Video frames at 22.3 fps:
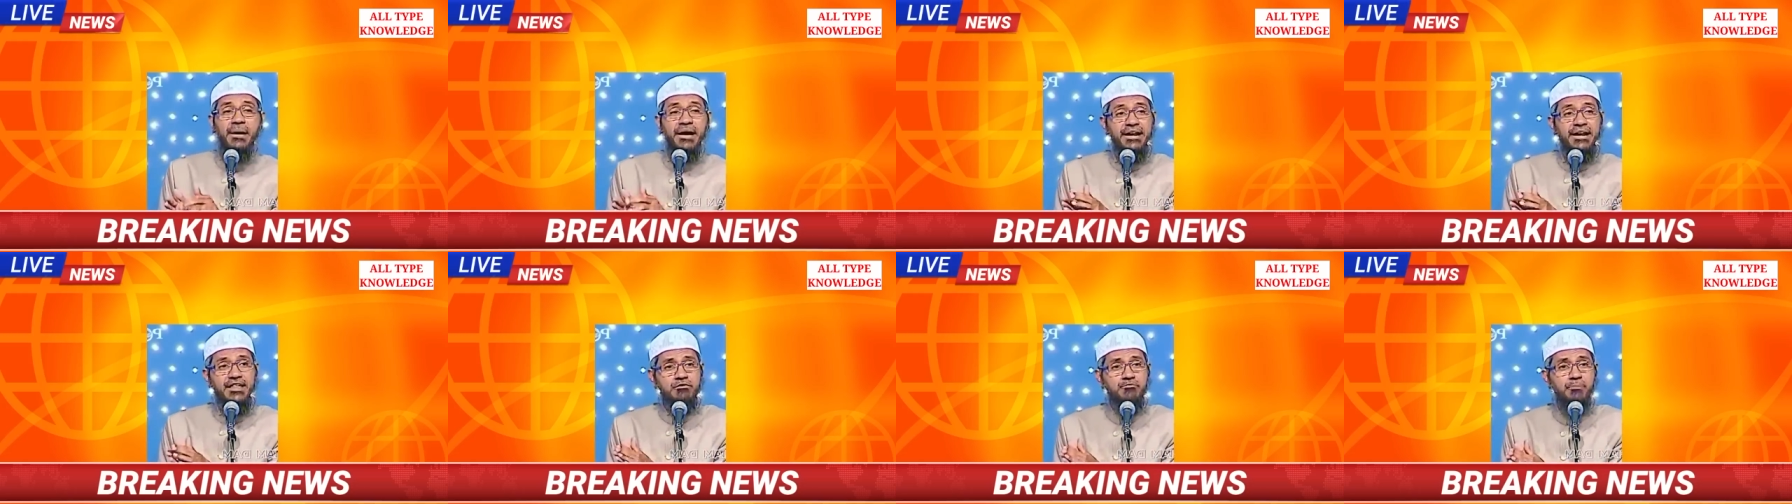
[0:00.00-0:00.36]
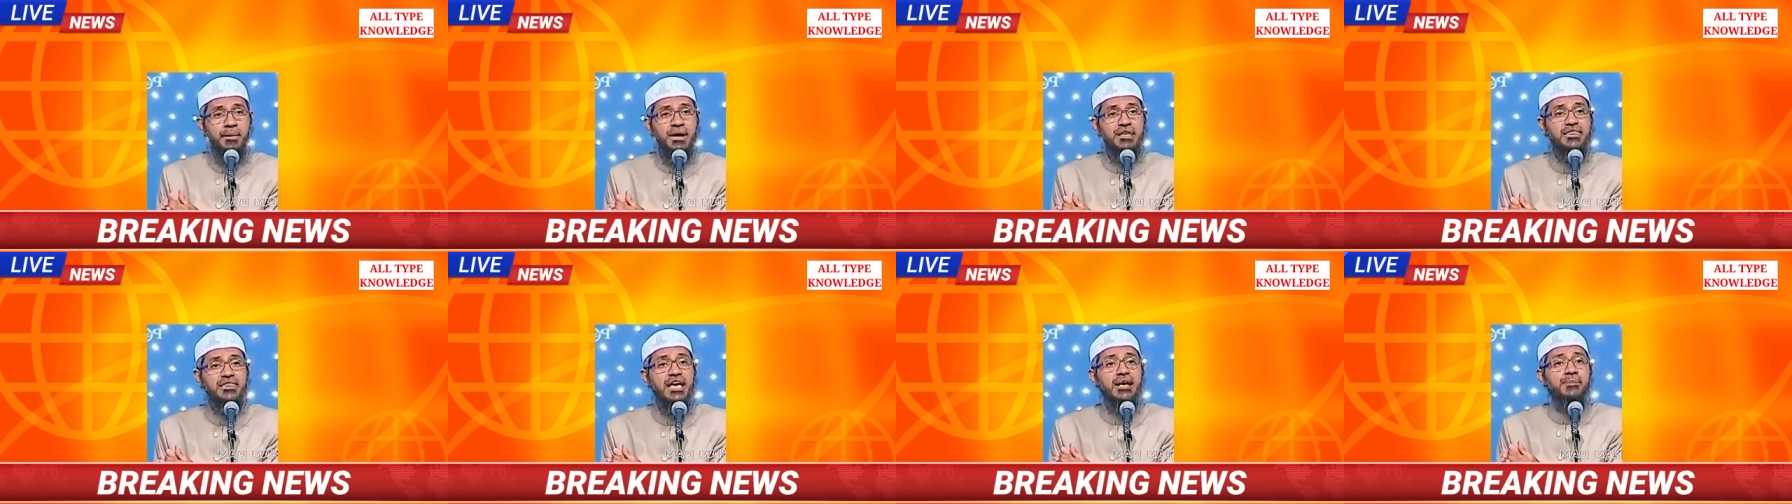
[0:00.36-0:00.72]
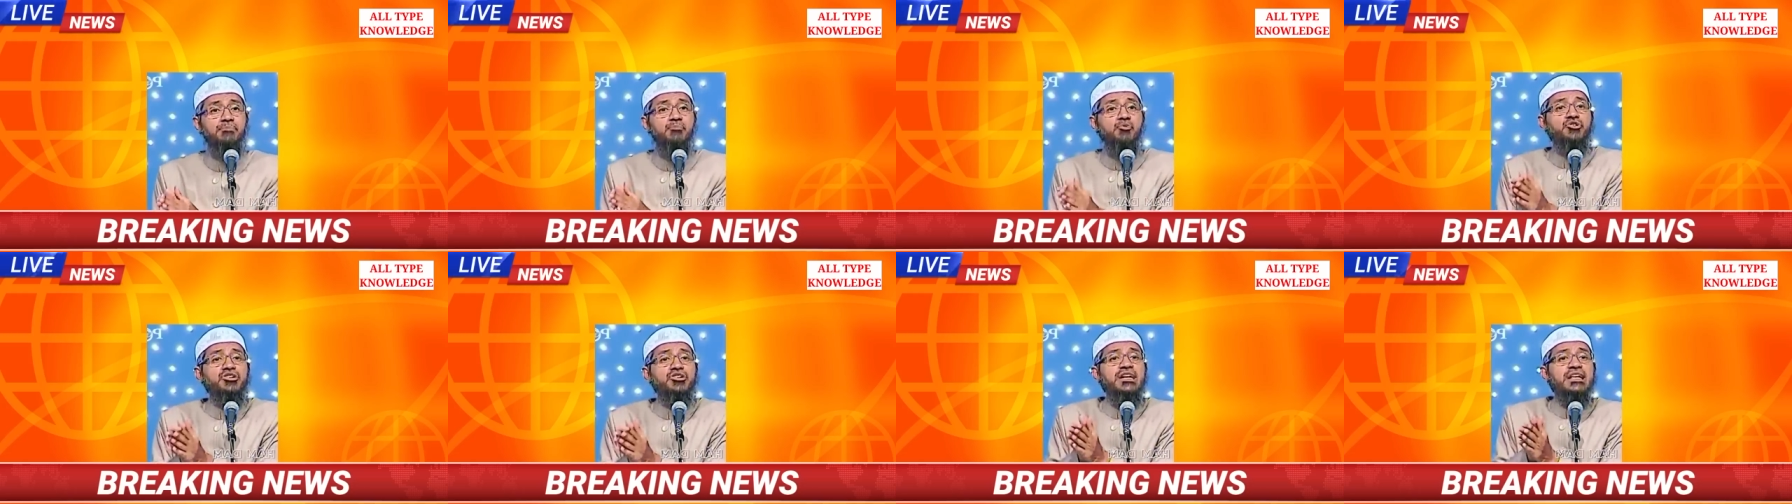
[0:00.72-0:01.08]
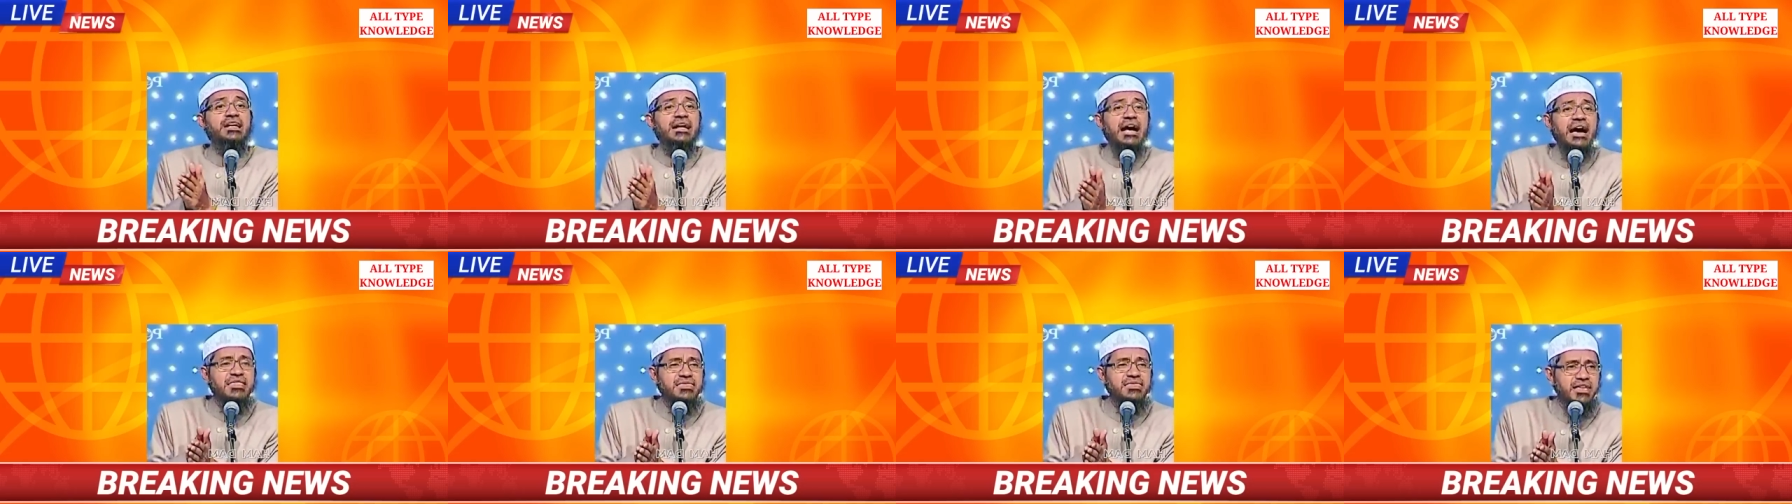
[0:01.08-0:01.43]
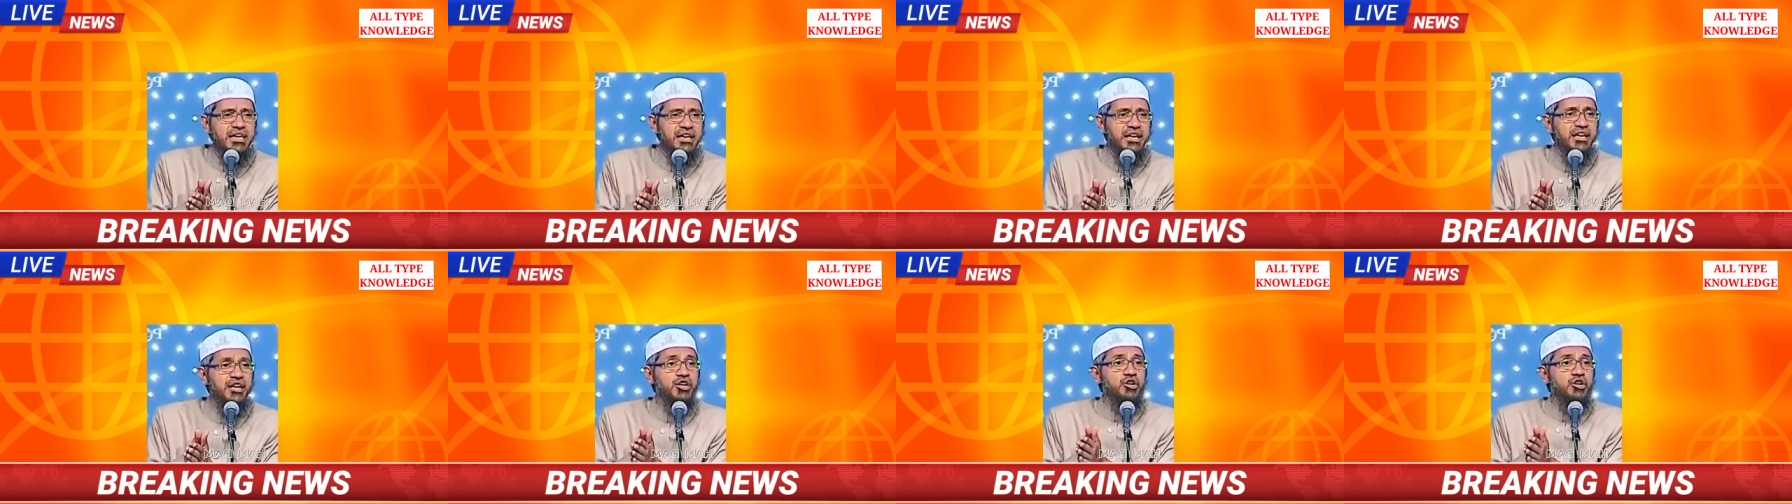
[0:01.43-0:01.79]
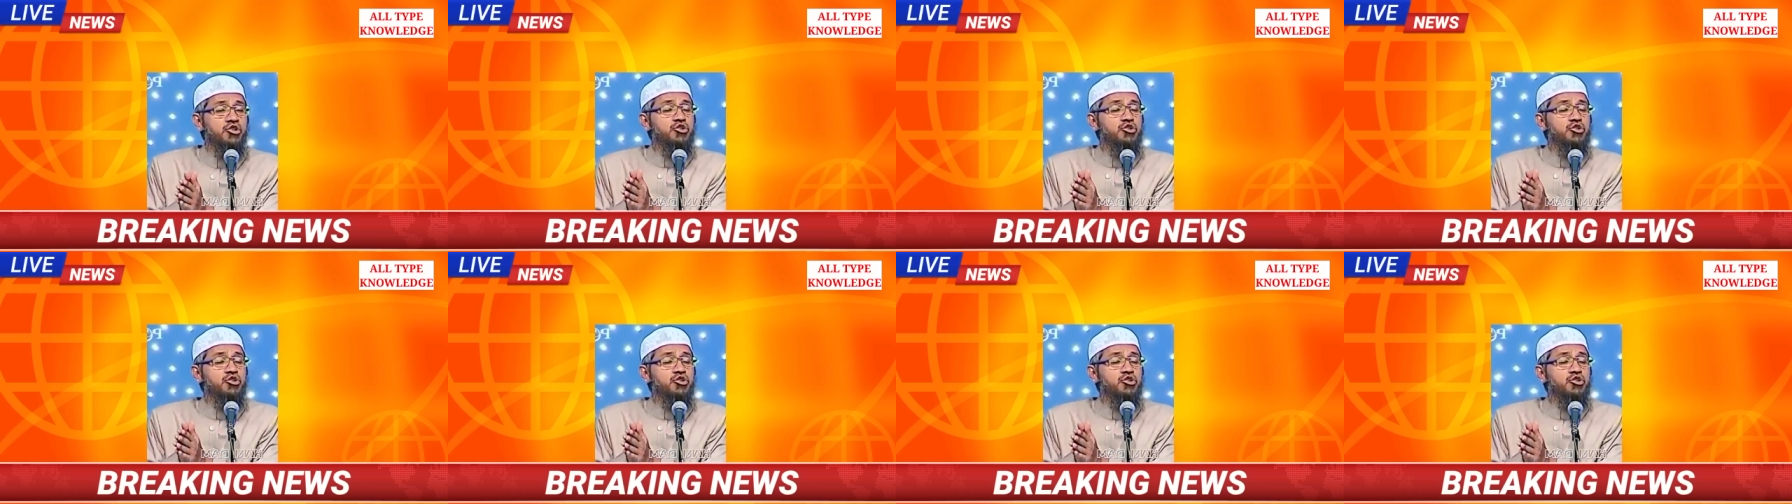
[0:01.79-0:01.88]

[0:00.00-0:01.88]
बनस्बत एक मुशरका से